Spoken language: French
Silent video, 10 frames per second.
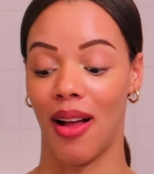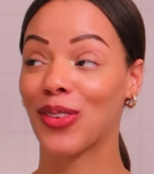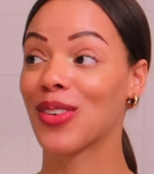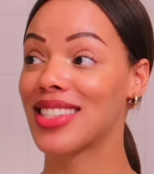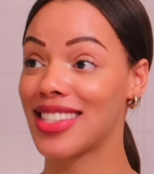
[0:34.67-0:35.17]

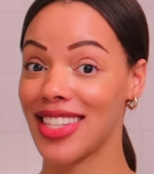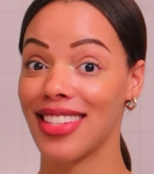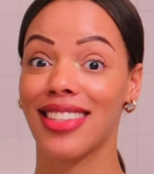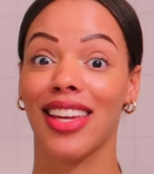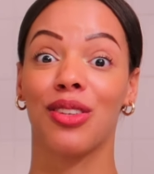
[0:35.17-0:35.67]
Donc
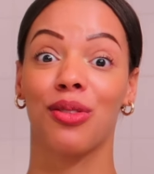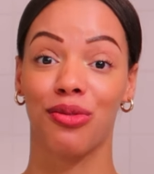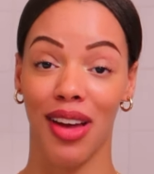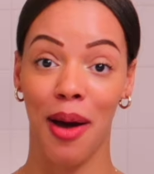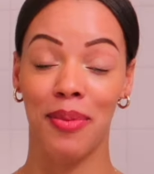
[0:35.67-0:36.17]
si tu es une
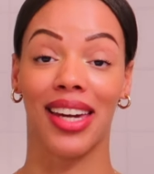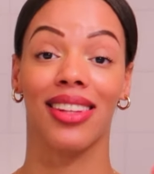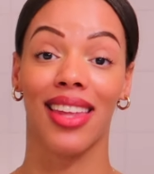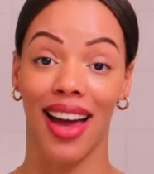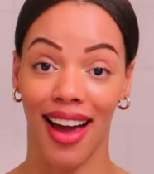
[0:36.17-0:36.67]
femme et
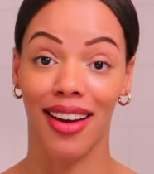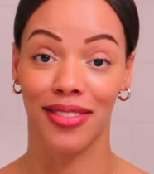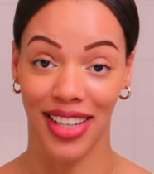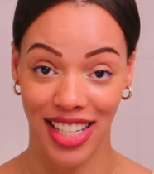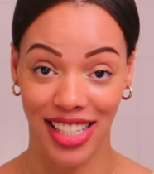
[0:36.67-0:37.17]
que tu as un
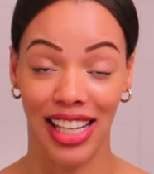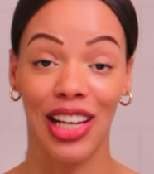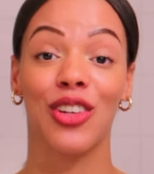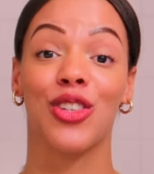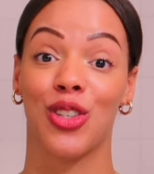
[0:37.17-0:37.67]

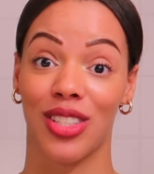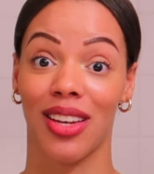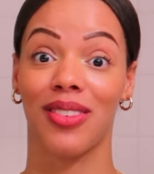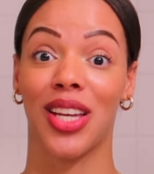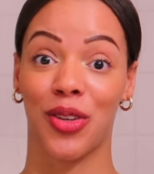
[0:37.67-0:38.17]
vagin, je
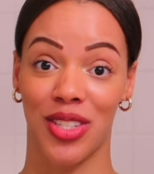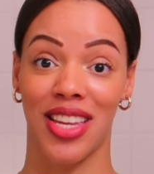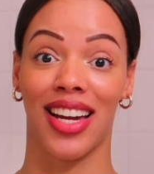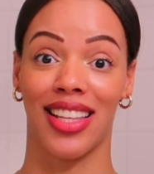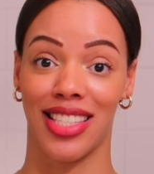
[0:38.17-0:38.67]
t'invite à
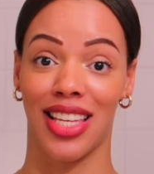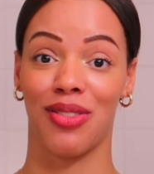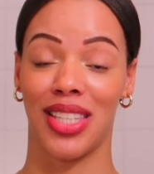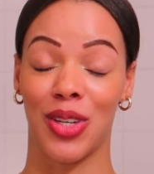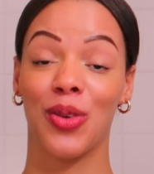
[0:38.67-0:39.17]
continuer à regarder cette
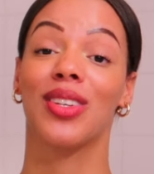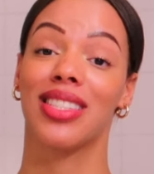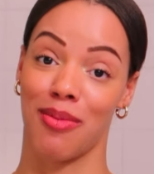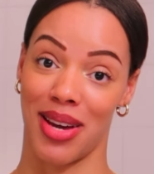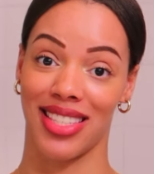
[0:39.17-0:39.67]
vidéo.
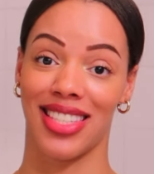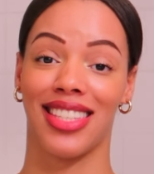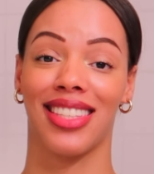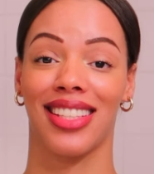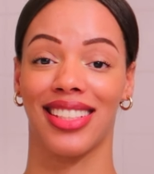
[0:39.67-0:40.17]
C'est
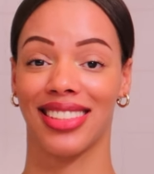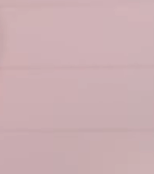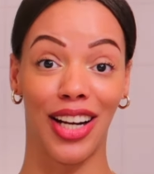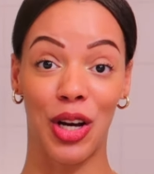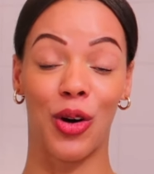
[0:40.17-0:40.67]
parti
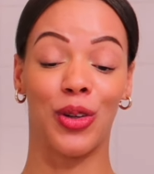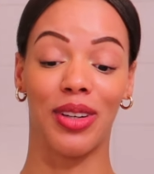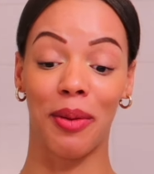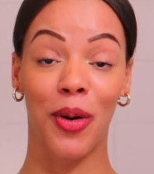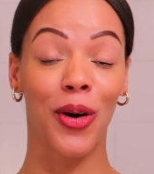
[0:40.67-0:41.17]
alors, on
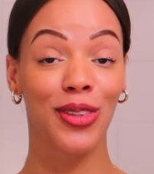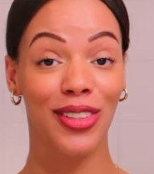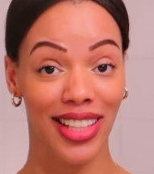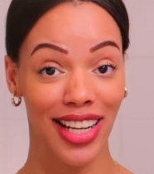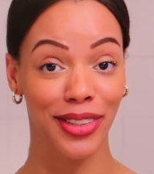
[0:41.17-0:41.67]
va prendre
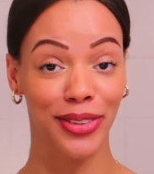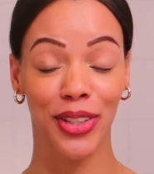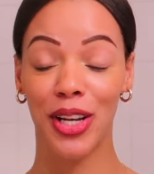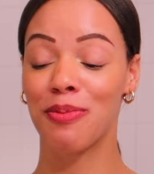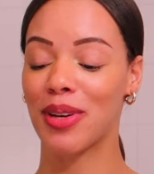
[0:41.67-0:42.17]
le
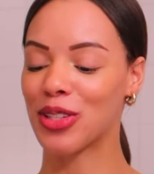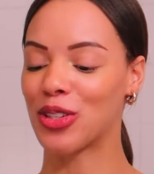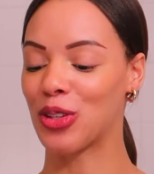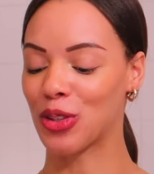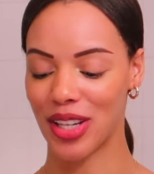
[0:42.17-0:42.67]
téléphone parce que
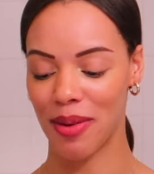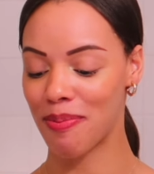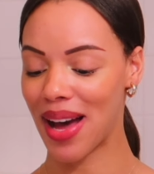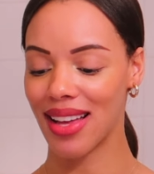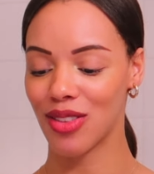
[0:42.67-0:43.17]
je ne connais
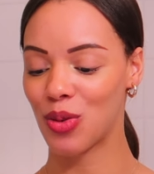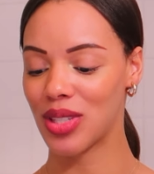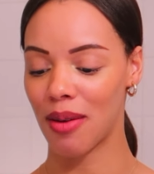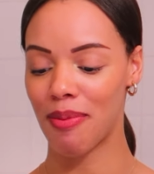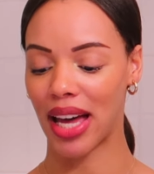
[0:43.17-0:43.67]
pas tout
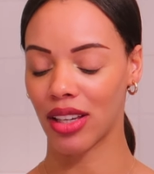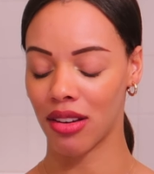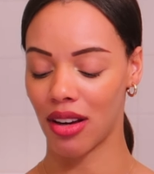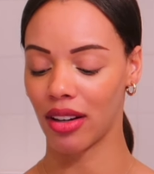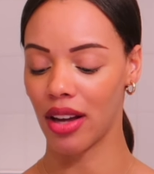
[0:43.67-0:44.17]
ça par
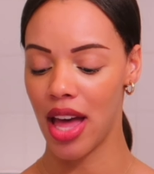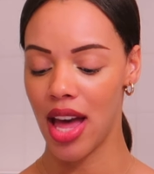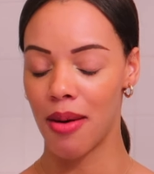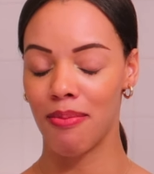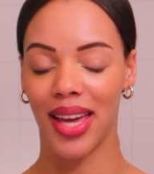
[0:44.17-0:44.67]
cœur,
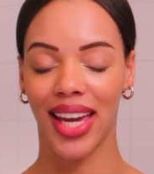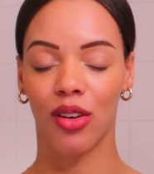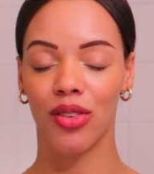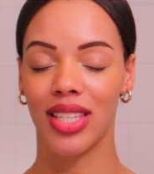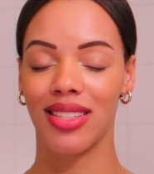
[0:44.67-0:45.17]
mais
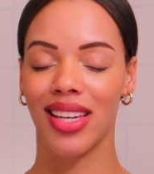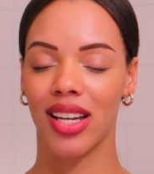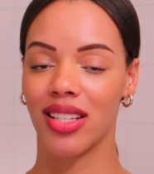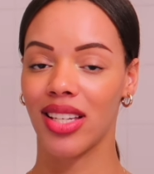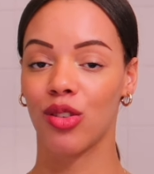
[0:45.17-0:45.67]
quand il
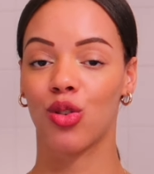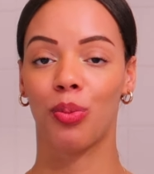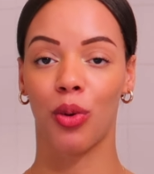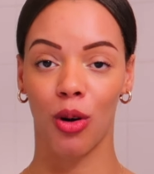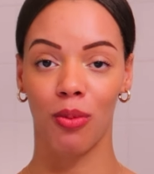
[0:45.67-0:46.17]
s'agit de
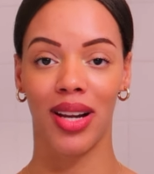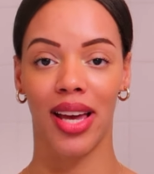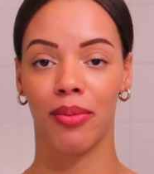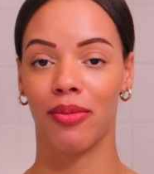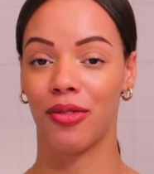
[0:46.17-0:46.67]

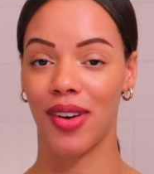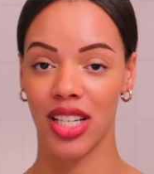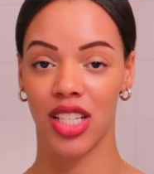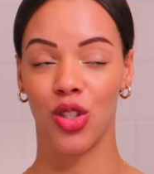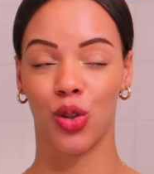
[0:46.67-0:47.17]
problèmes
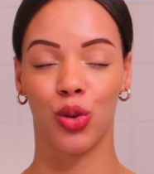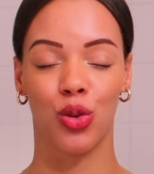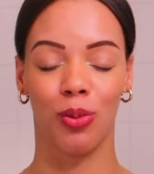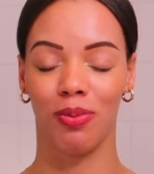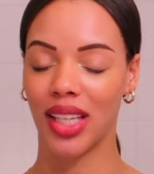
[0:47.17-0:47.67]
vaginaux,
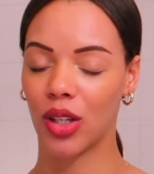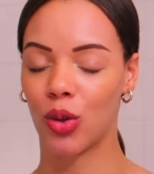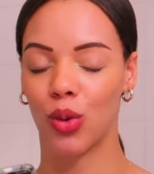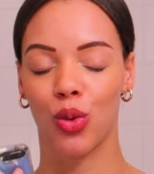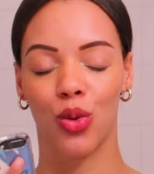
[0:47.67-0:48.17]
de
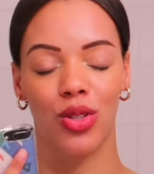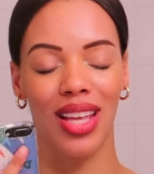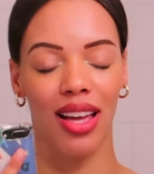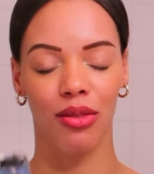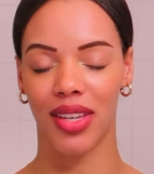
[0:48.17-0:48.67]
mycoses,
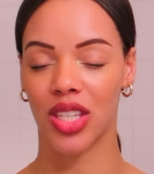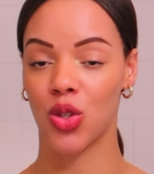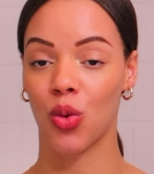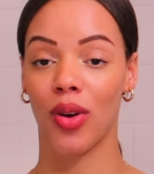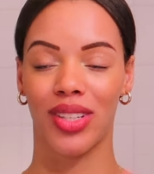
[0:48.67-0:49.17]

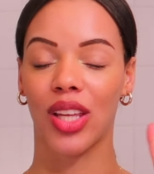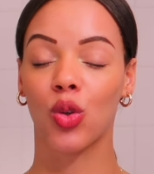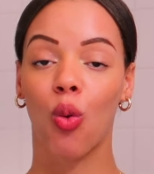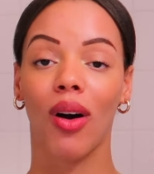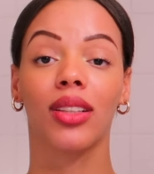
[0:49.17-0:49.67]
infections, on a
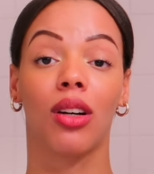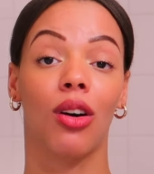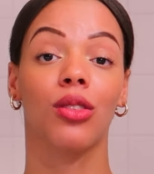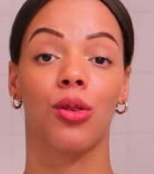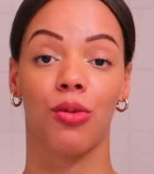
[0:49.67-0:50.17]
trois
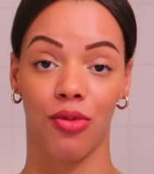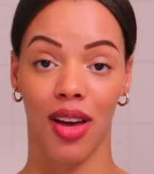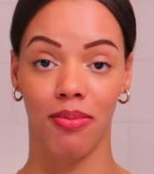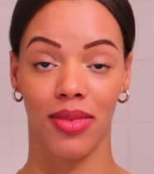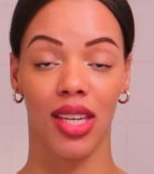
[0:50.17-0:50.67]
grandes
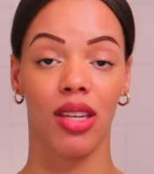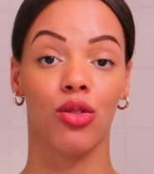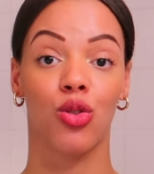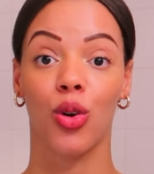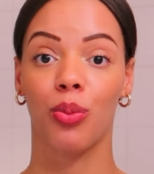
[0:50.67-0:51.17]
familles
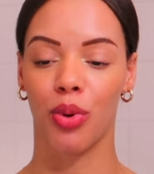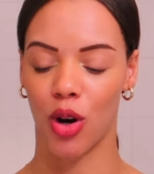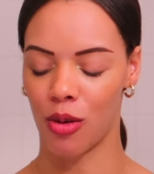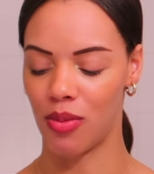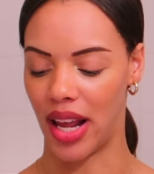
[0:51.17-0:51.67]
de
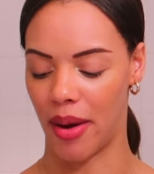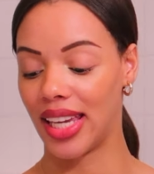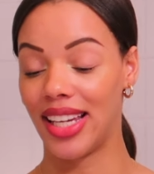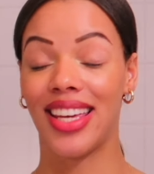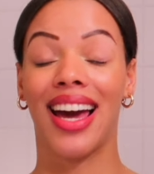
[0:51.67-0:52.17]
problèmes.
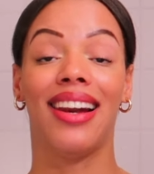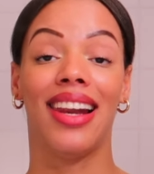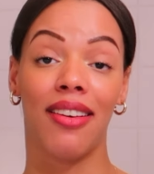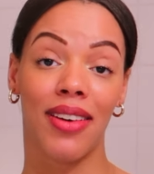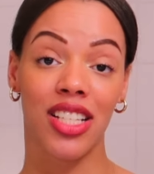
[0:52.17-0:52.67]
Il y a
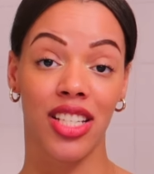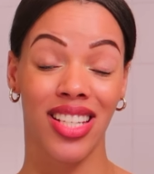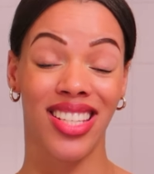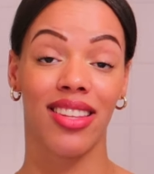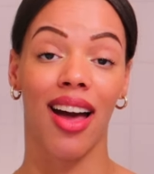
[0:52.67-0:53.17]
la
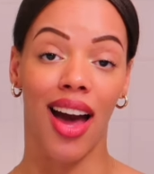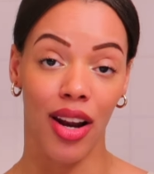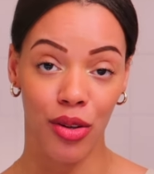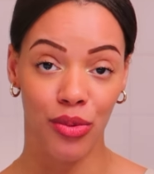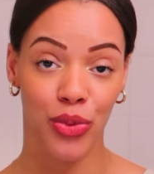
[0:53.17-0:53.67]
vaginite à
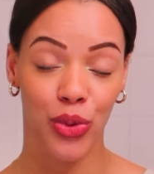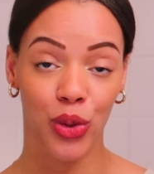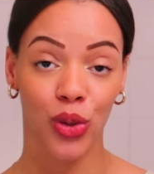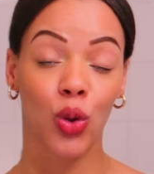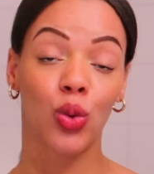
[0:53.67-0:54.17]

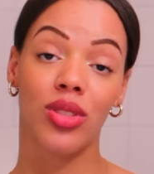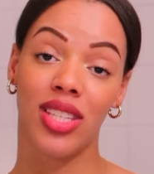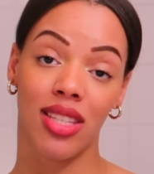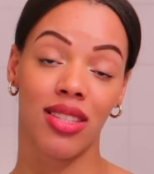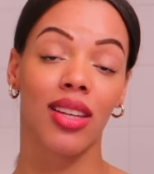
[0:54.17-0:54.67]
levure ou
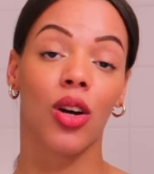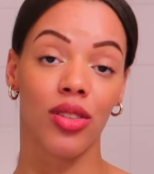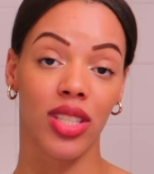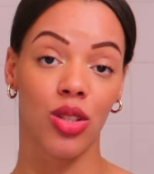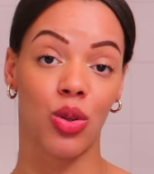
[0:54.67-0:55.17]
dite
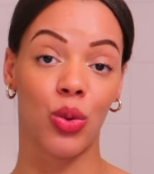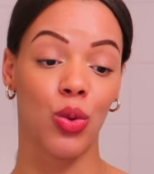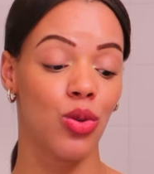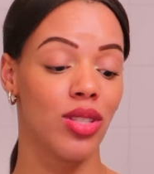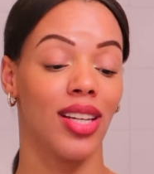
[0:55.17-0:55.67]

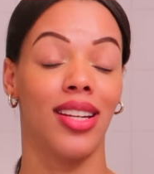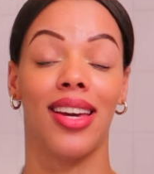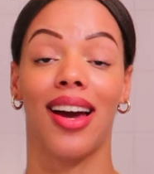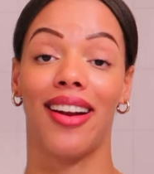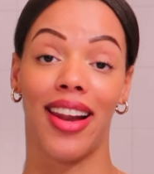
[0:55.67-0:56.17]
candidose, il
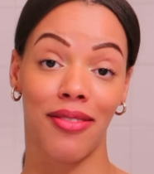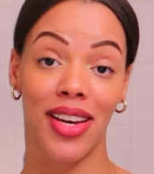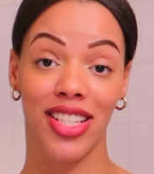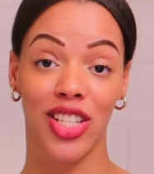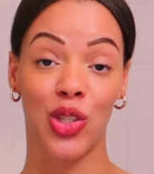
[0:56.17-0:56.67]
y a la
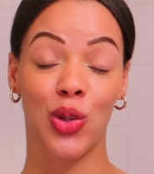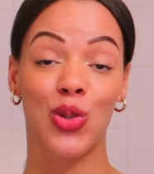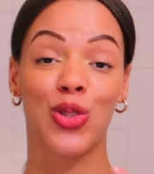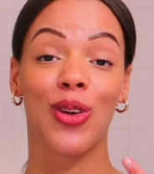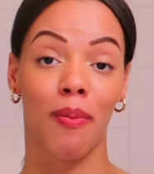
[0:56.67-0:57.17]

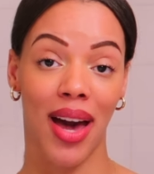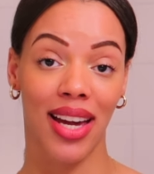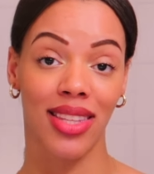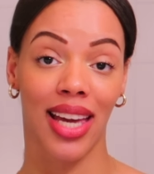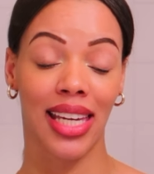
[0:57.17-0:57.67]
vaginose
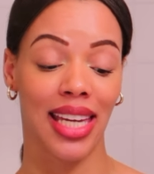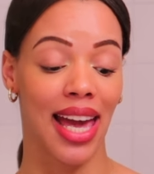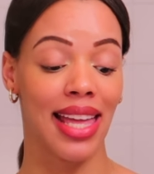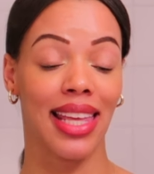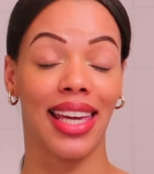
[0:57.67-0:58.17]

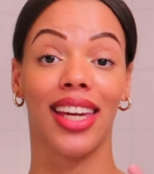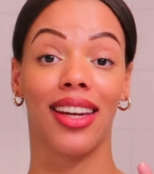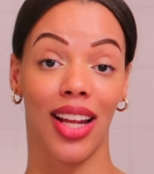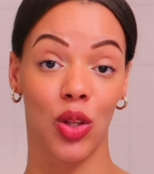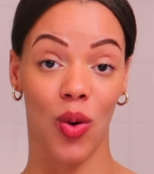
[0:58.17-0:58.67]
bactérienne
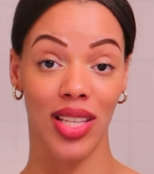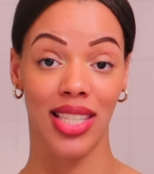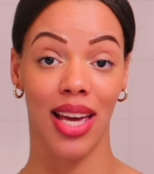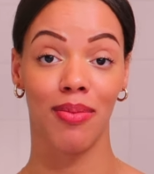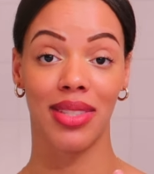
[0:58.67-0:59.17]
et la
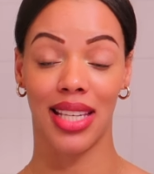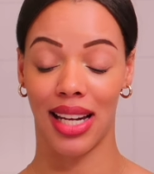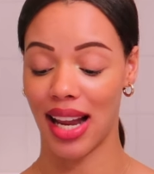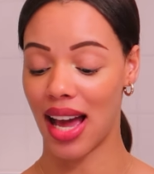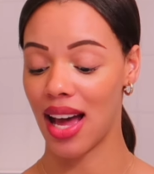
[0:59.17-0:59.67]
troisième, c'est
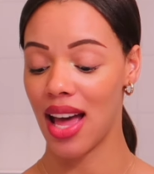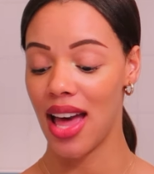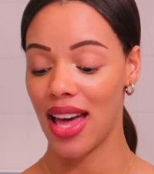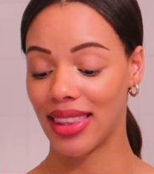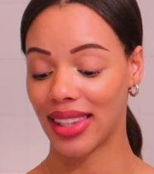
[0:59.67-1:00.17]
la
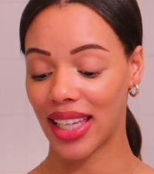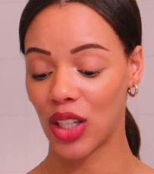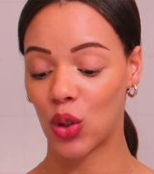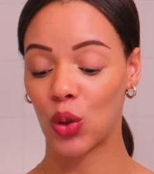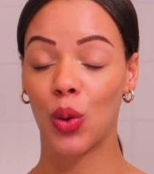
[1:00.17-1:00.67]

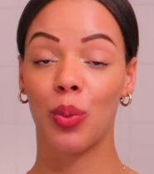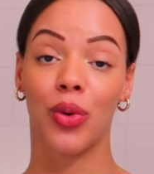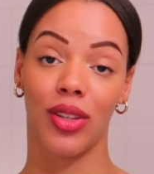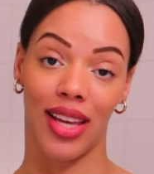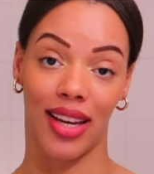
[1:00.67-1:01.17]

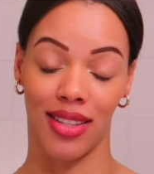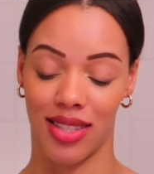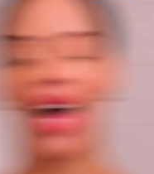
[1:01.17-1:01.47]
trichomonase.